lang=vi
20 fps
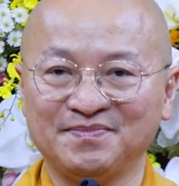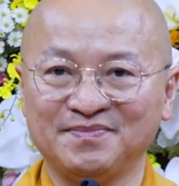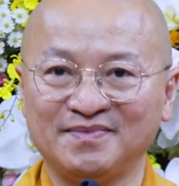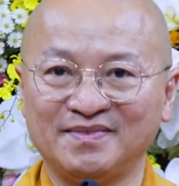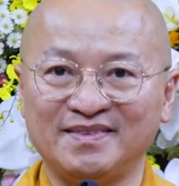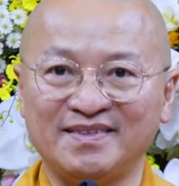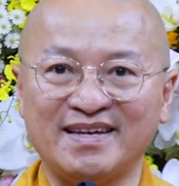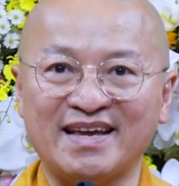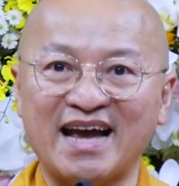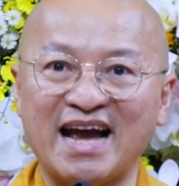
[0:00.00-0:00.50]

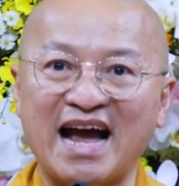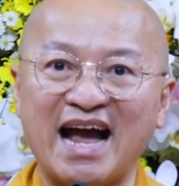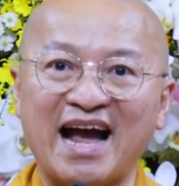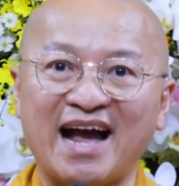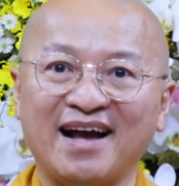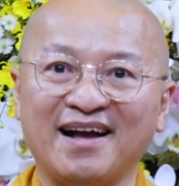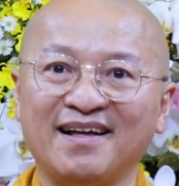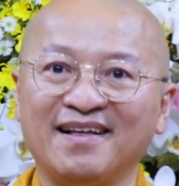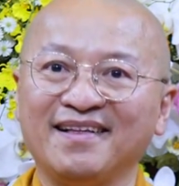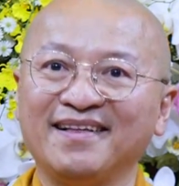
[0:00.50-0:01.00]

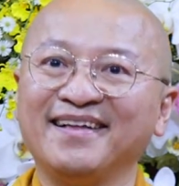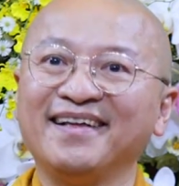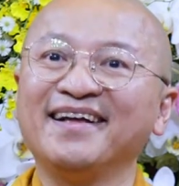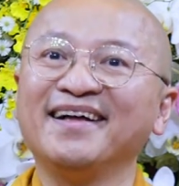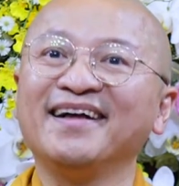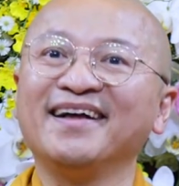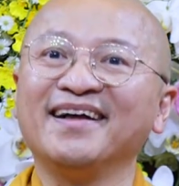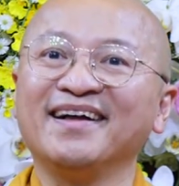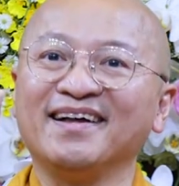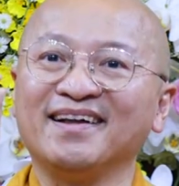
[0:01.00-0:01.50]
Và
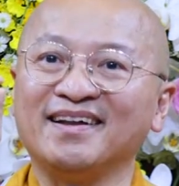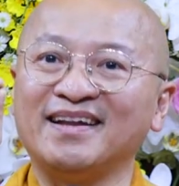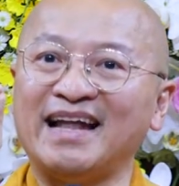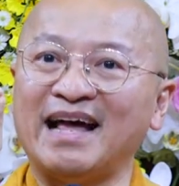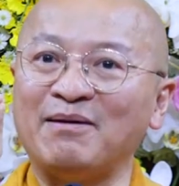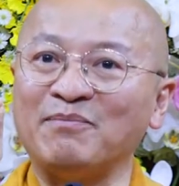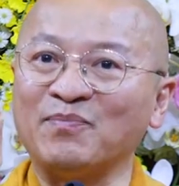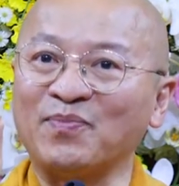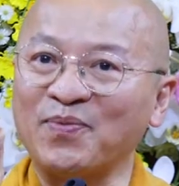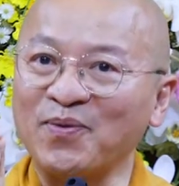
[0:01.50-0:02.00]

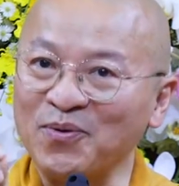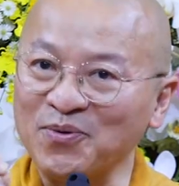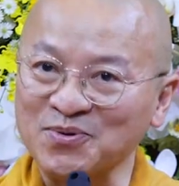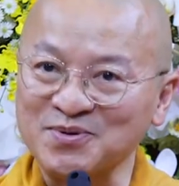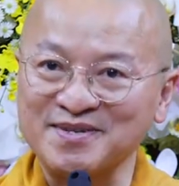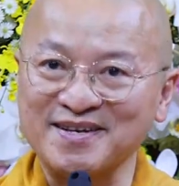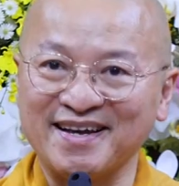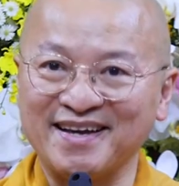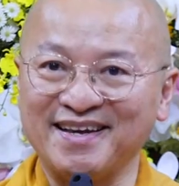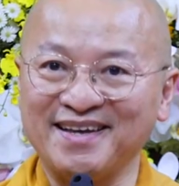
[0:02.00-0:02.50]
làm tu
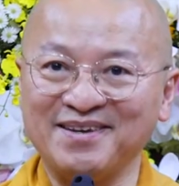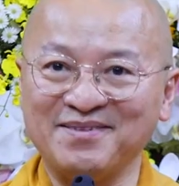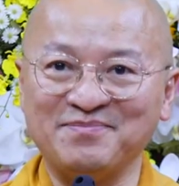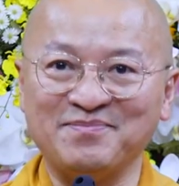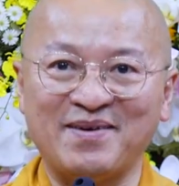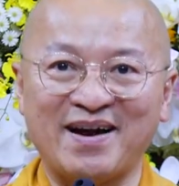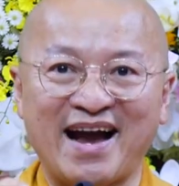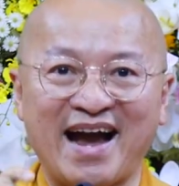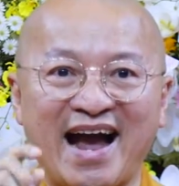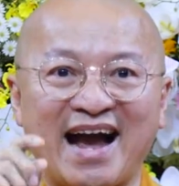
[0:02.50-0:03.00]
sĩ
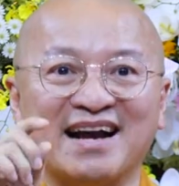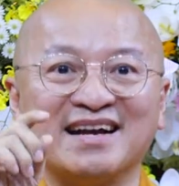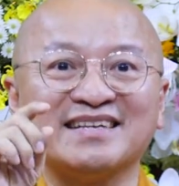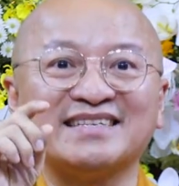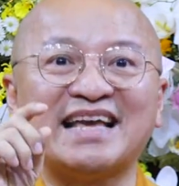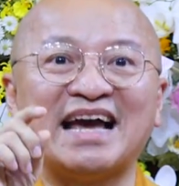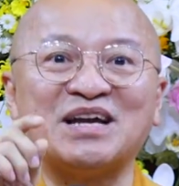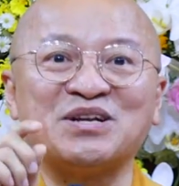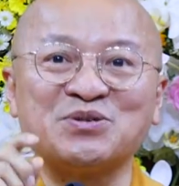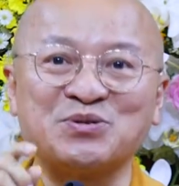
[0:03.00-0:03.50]
mà ăn
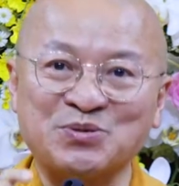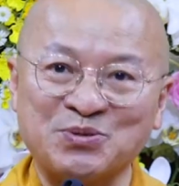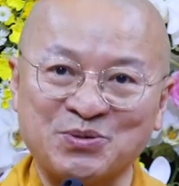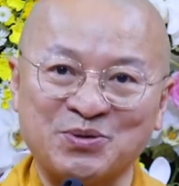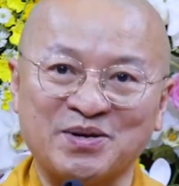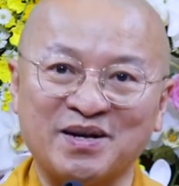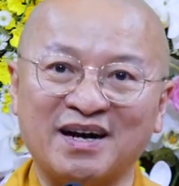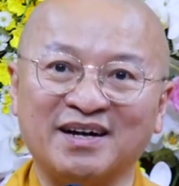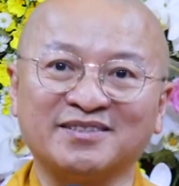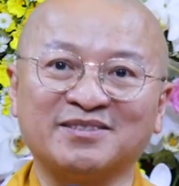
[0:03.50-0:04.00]
chay
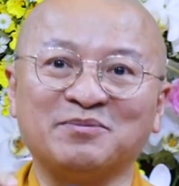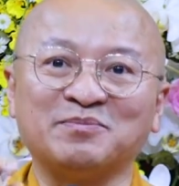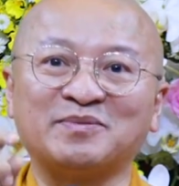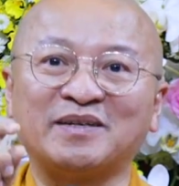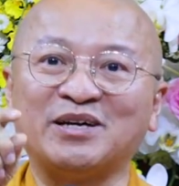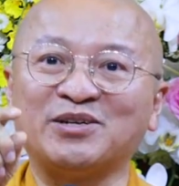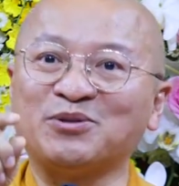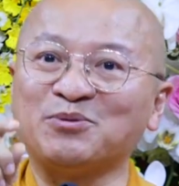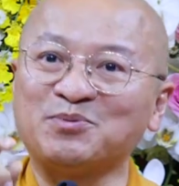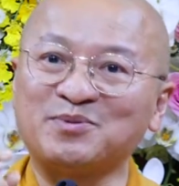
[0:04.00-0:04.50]
trường ở trong
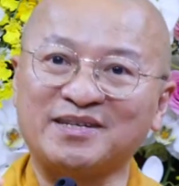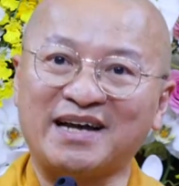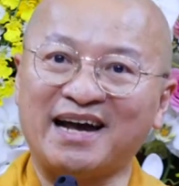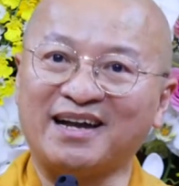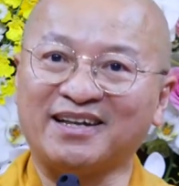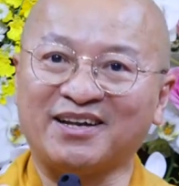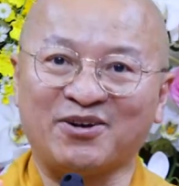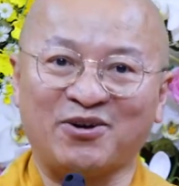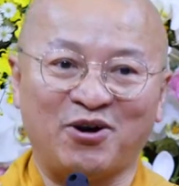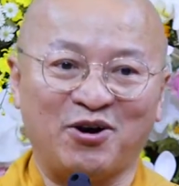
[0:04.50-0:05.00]
ký túc xá
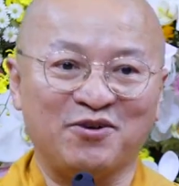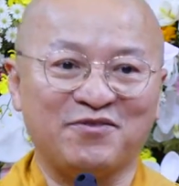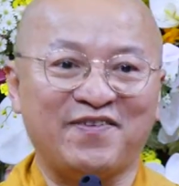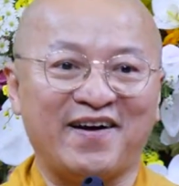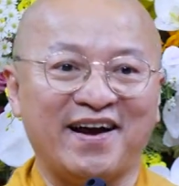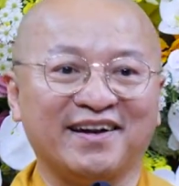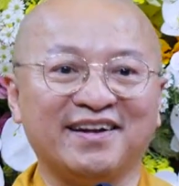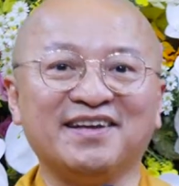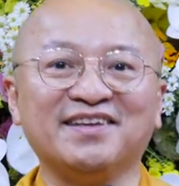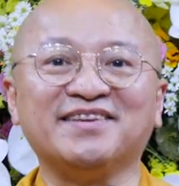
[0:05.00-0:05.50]
thì khỏi
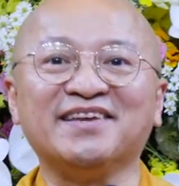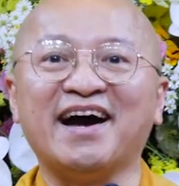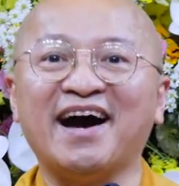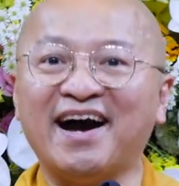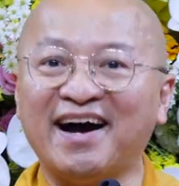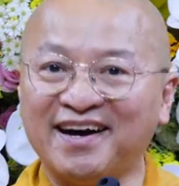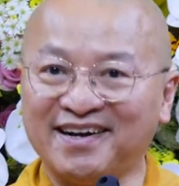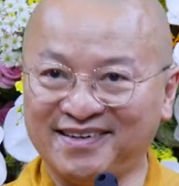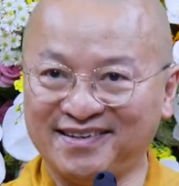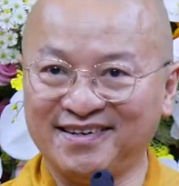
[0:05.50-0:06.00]
phải đi
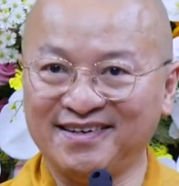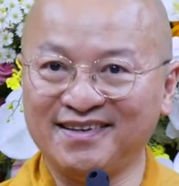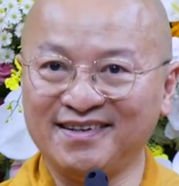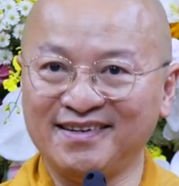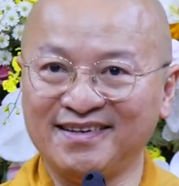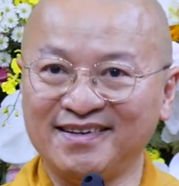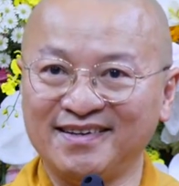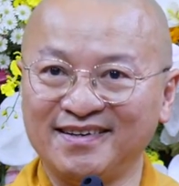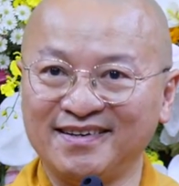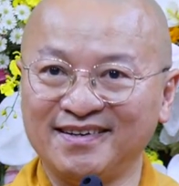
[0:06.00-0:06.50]
chợ,
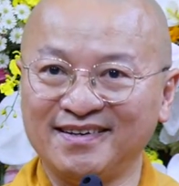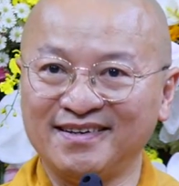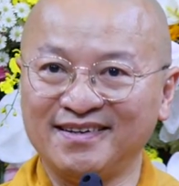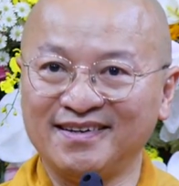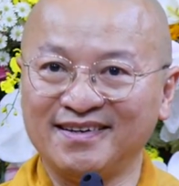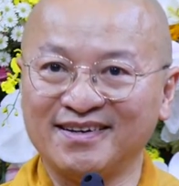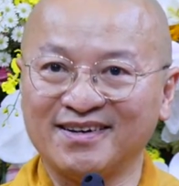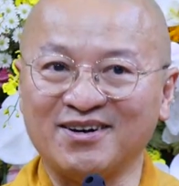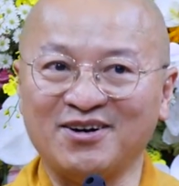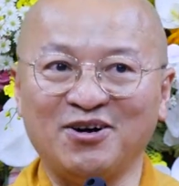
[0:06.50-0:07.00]

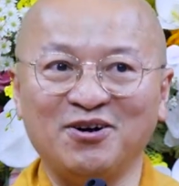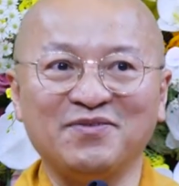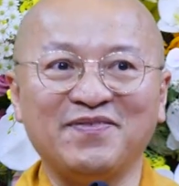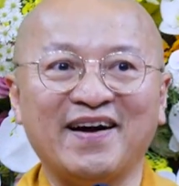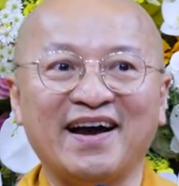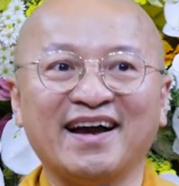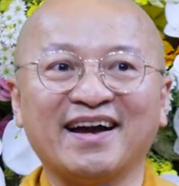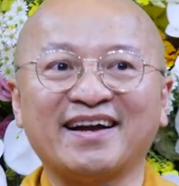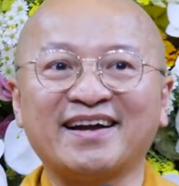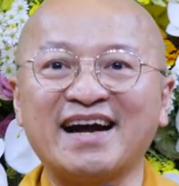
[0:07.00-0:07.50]
khỏi
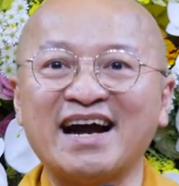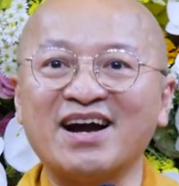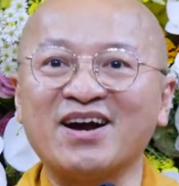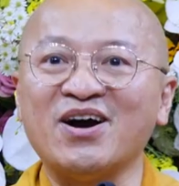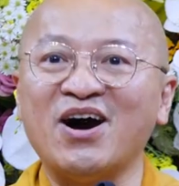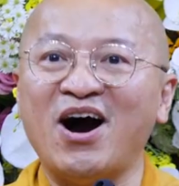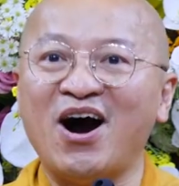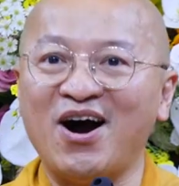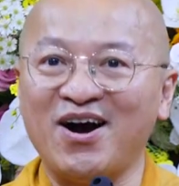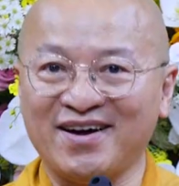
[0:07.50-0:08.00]
phải cắt
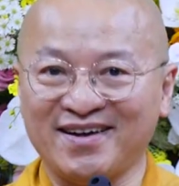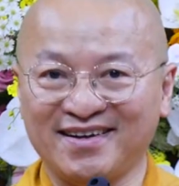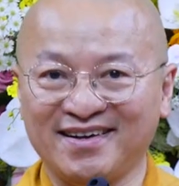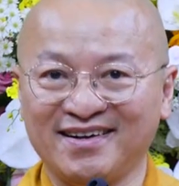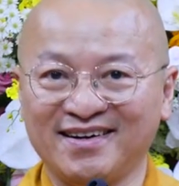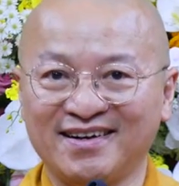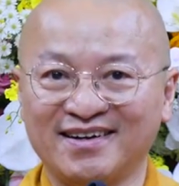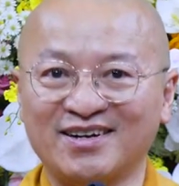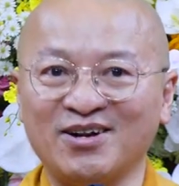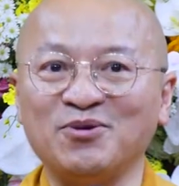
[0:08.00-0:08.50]
gọt,
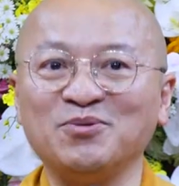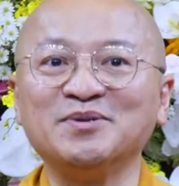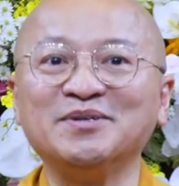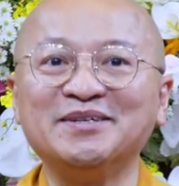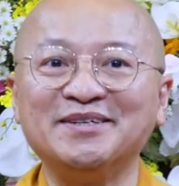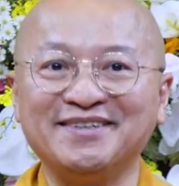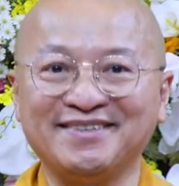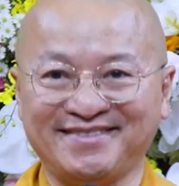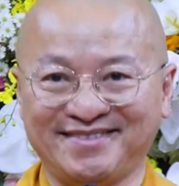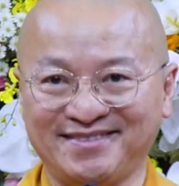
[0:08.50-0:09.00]
nấu
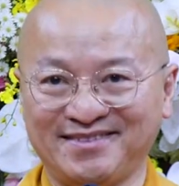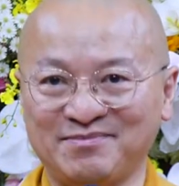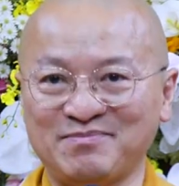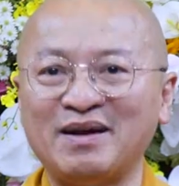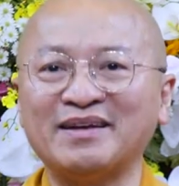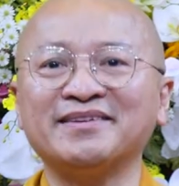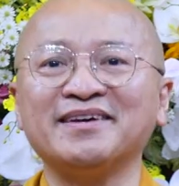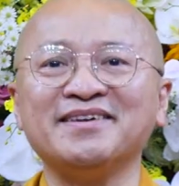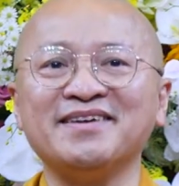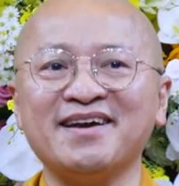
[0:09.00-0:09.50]
nướng, mất
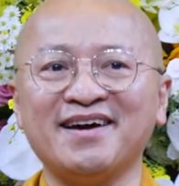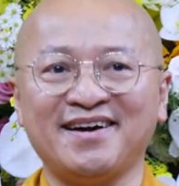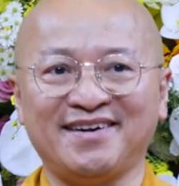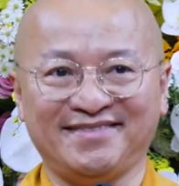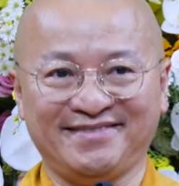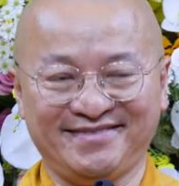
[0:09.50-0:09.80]
thời gian,